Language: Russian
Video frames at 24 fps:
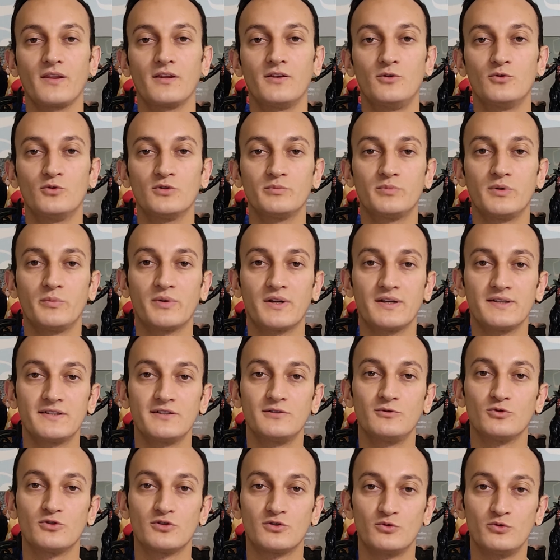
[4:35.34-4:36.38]
и он
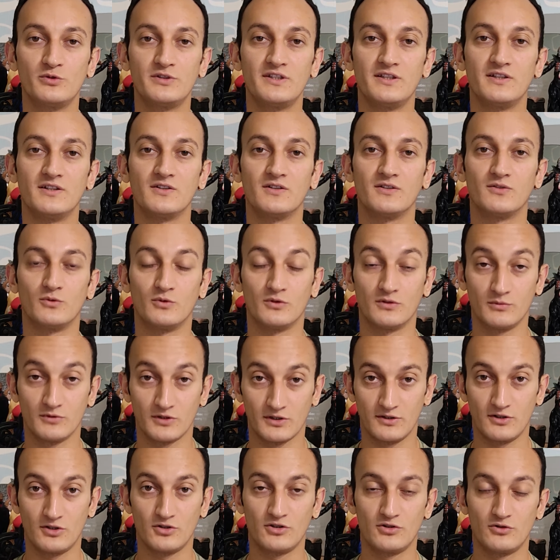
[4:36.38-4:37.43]
попросил у студии,
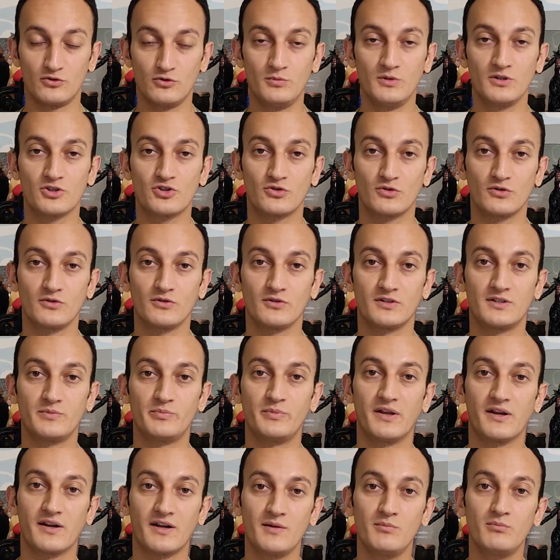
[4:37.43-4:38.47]
он думал, что
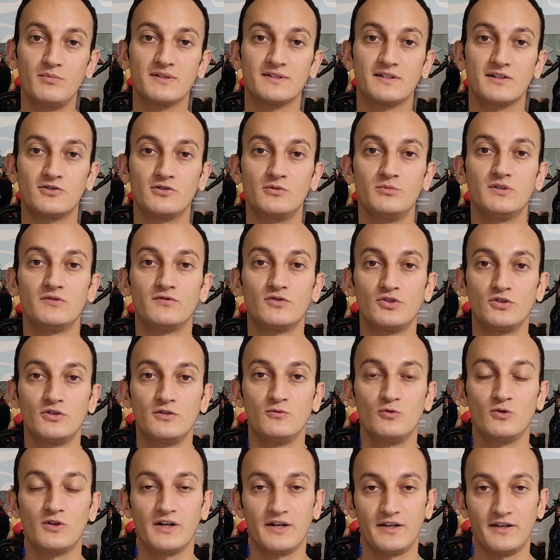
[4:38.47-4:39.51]
теперь Рэмбо загубит всю
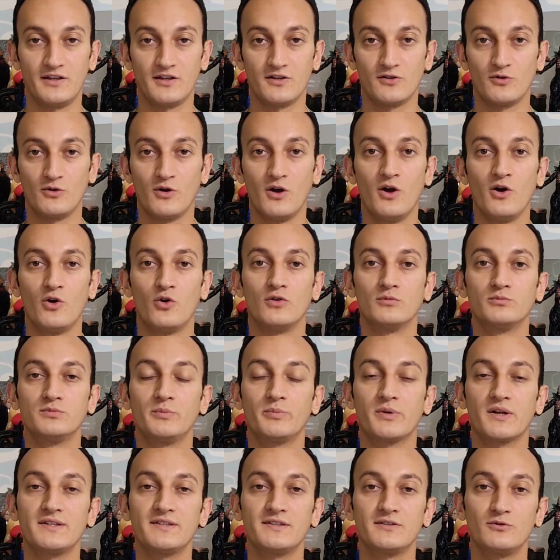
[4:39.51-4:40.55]
его карьеру. Он
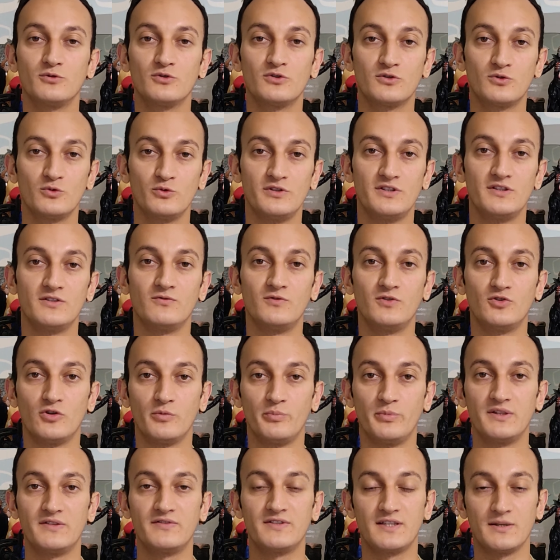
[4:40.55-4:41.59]
попросил у студии
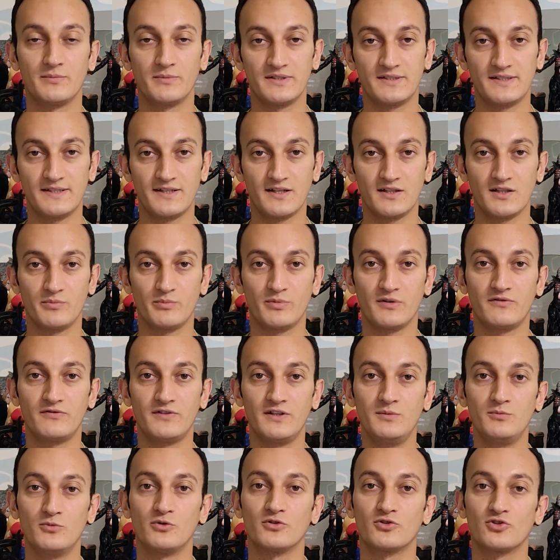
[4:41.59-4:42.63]
выкупить все материалы по
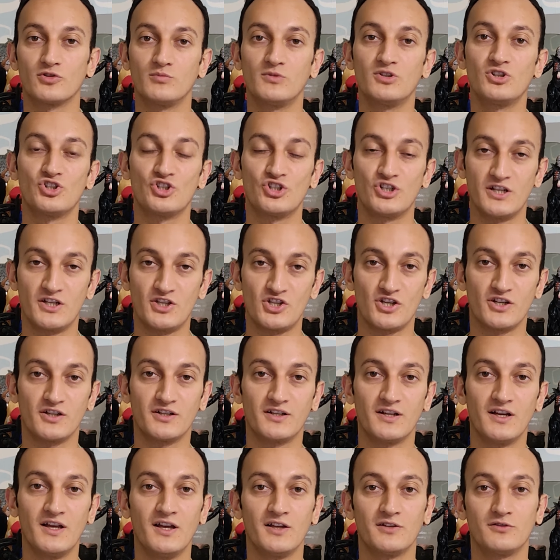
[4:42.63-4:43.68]
фильму, чтобы сжечь
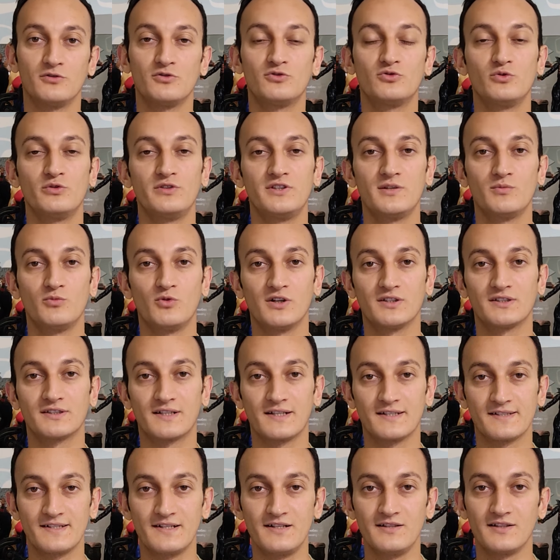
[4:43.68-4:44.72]
их. Но студия ему
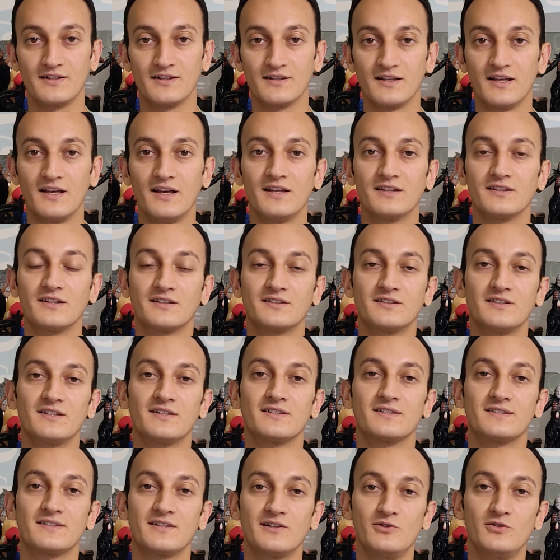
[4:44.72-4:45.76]
отказала, тогда
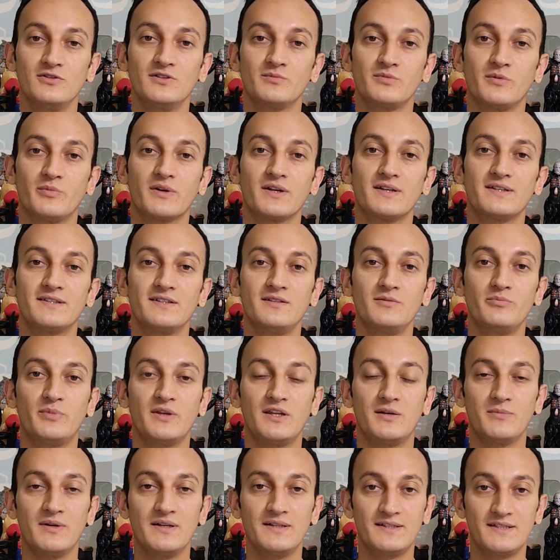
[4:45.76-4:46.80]
Сталлоне попросил
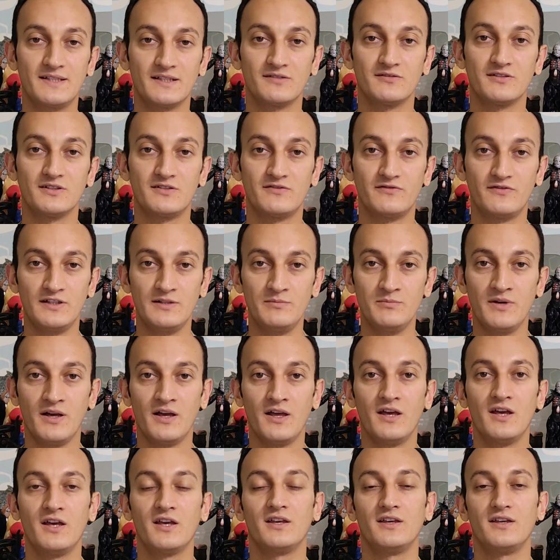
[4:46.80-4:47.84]
перемонтировать фильм
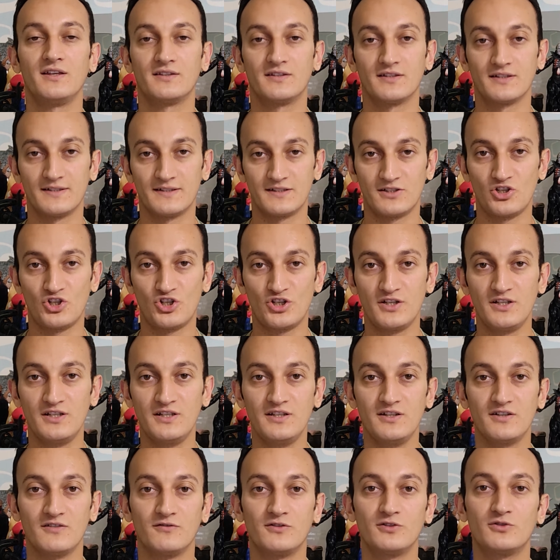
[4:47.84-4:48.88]
и это
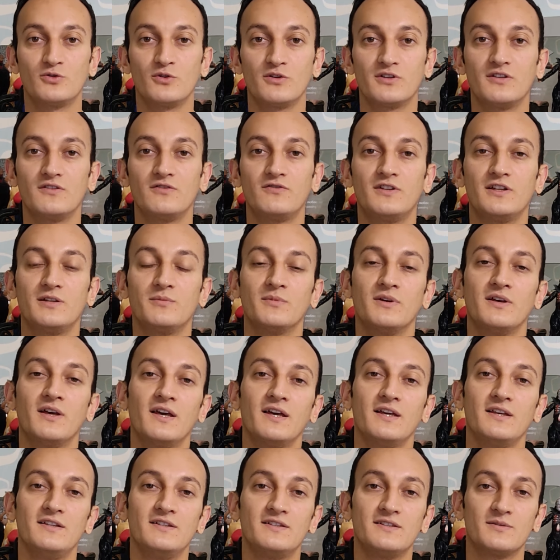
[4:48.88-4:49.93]
разрешили. В итоге фильм
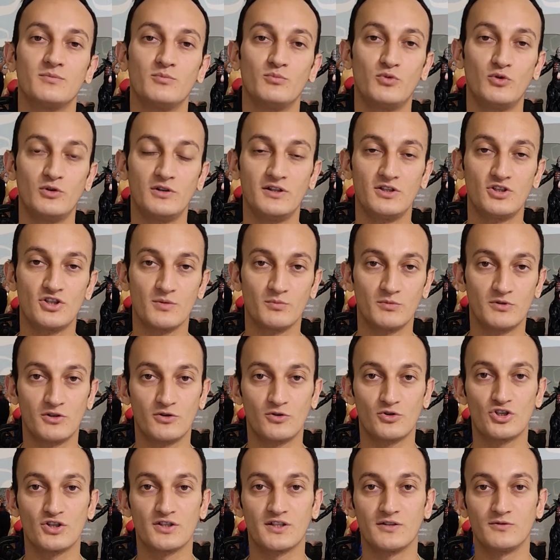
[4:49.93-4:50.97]
из более чем
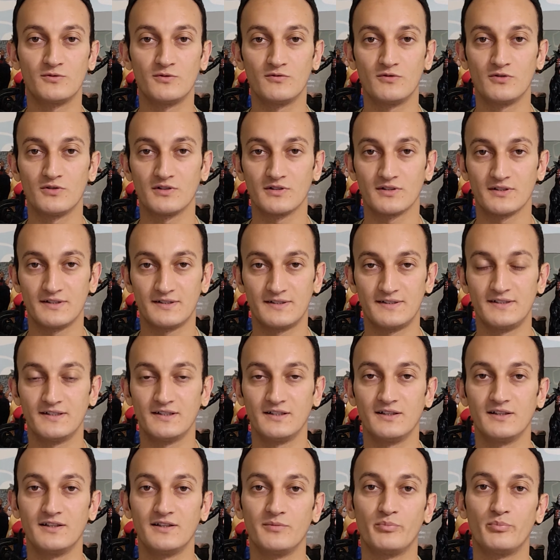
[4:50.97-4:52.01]
трехчасового
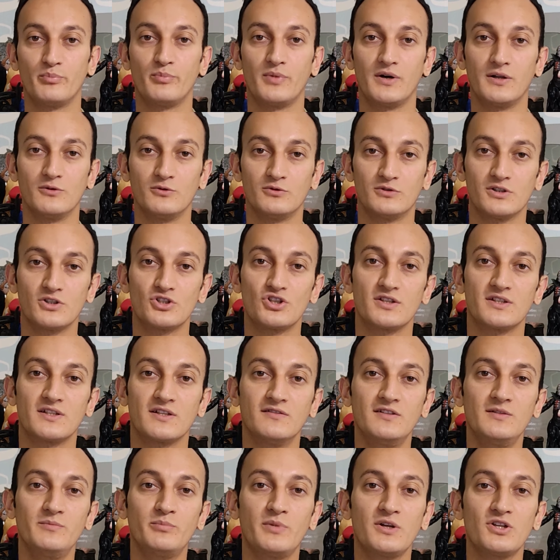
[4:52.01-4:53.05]
сделали
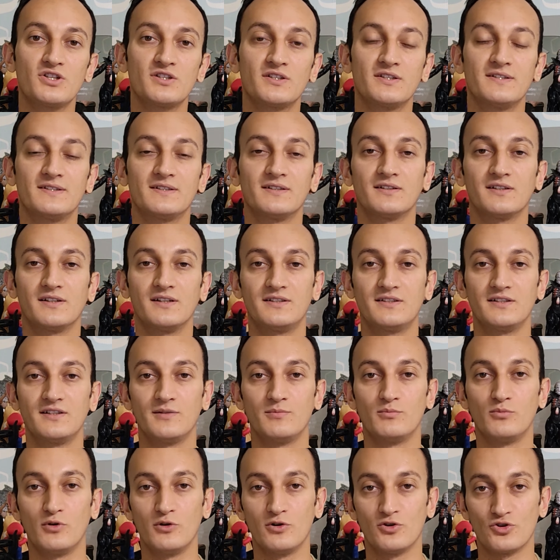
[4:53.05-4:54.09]
полуторачасовым почти, сократили
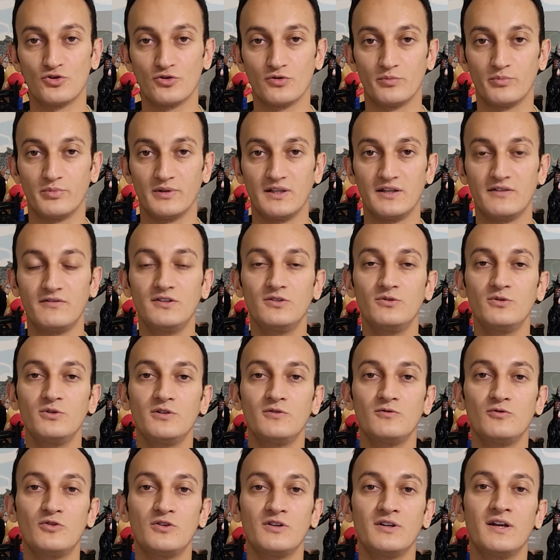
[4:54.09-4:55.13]
большую половину
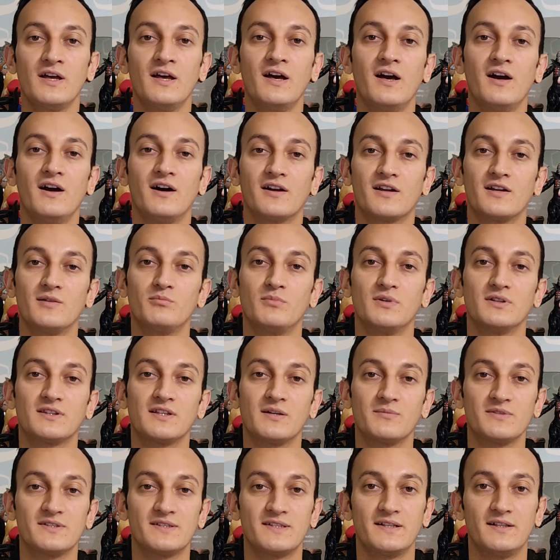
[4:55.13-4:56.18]
его. Рэмбо
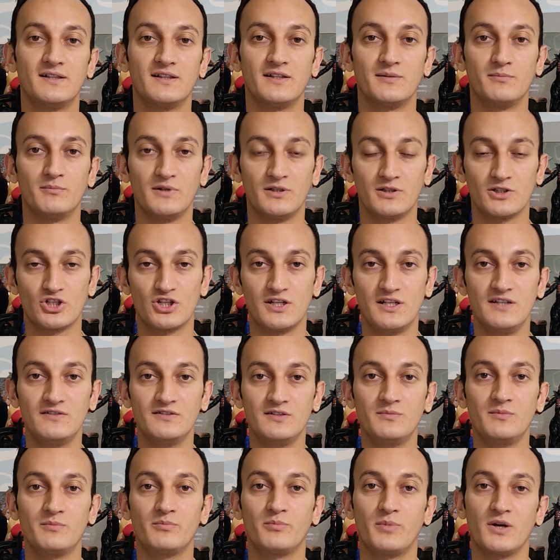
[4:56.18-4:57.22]
там сделали
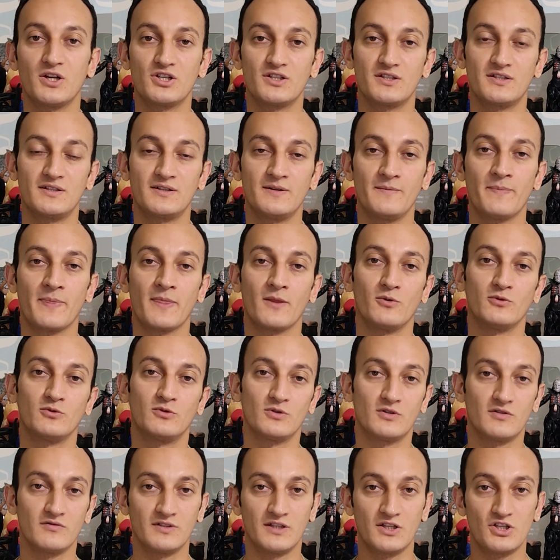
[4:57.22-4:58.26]
молчаливым почти, он
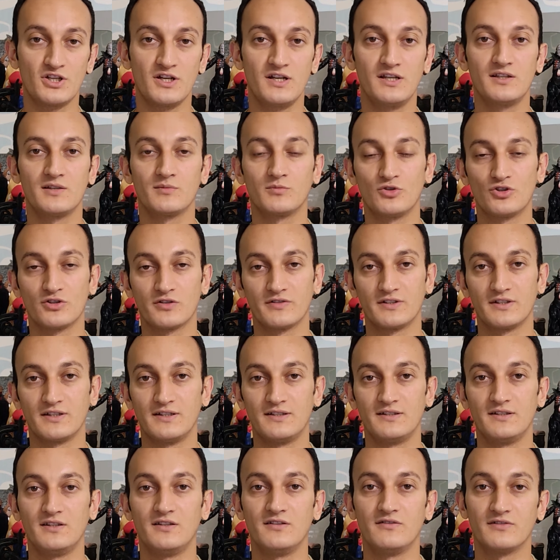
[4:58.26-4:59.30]
только в начале, немножко в
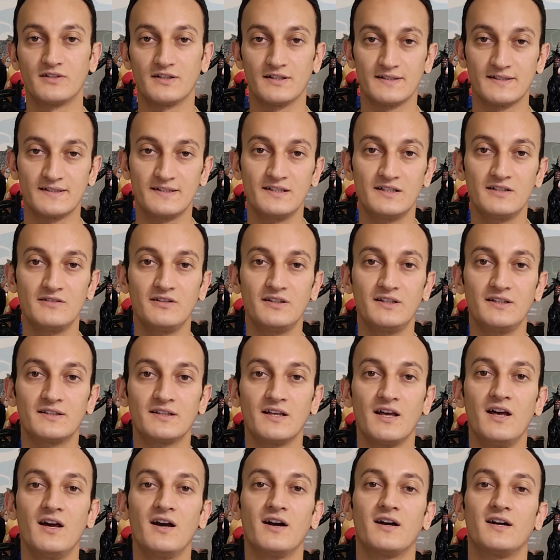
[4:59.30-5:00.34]
середине и в конце говорит,
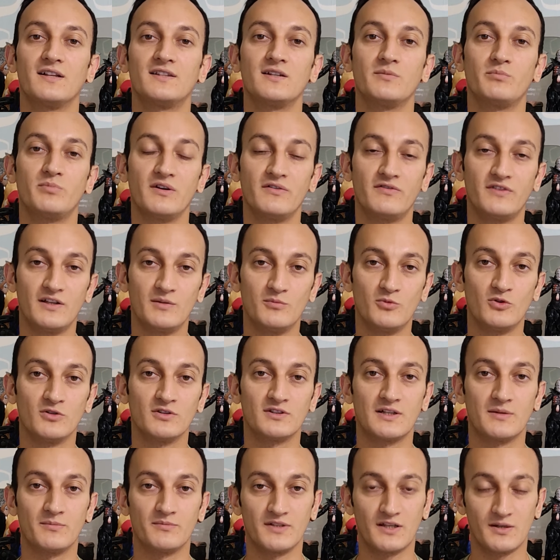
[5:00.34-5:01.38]
хотя по фильму он
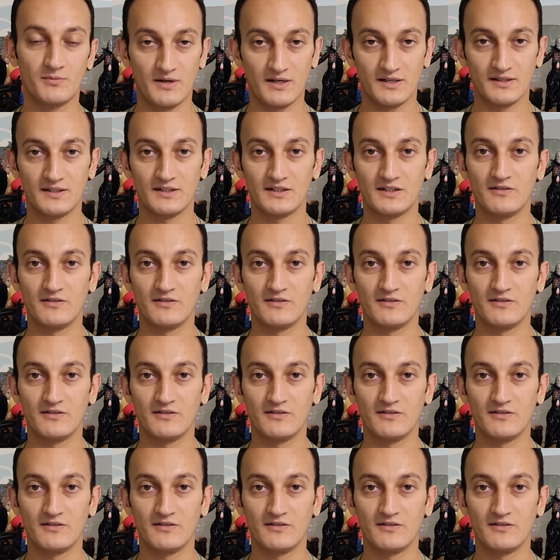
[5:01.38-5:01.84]
там нормально